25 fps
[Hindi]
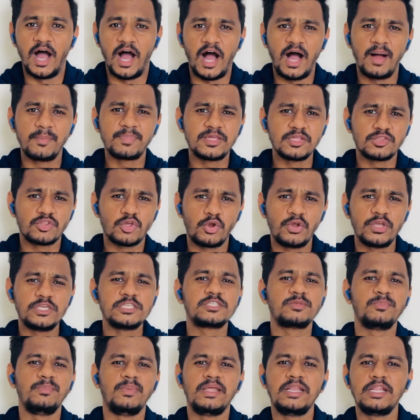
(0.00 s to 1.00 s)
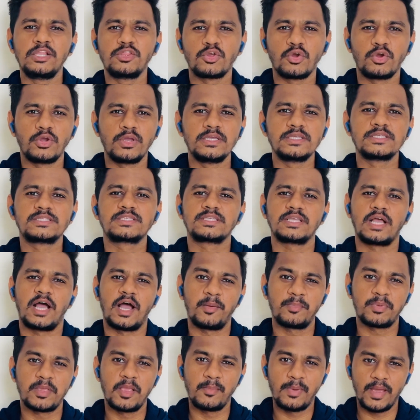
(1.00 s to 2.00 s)
आपकी चॉइस मेरी चॉइस
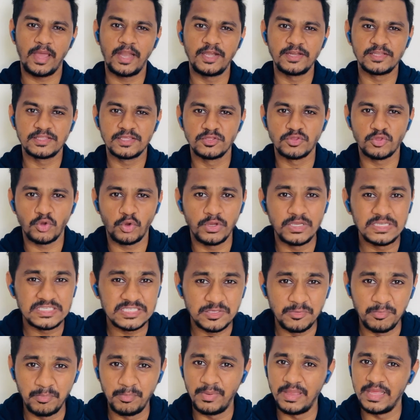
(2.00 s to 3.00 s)
आपके पेरेंट्स की चॉइस